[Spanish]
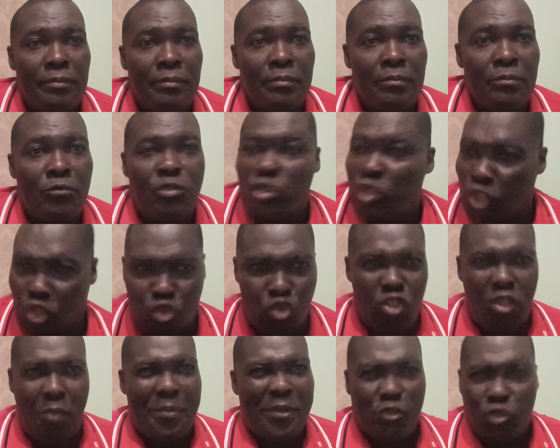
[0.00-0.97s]
Sin decisión
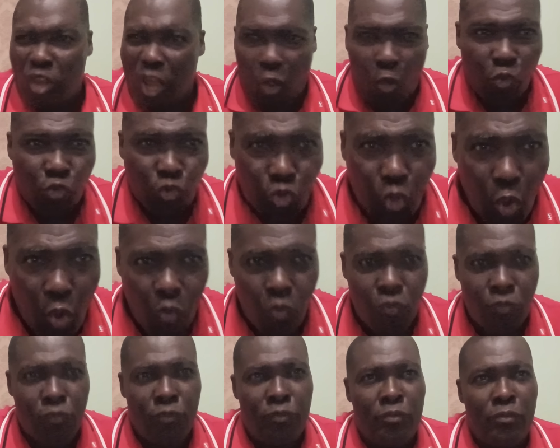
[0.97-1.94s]
de personas, con todo
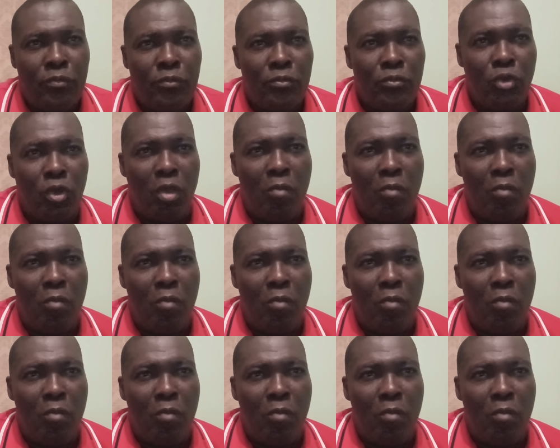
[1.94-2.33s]
lo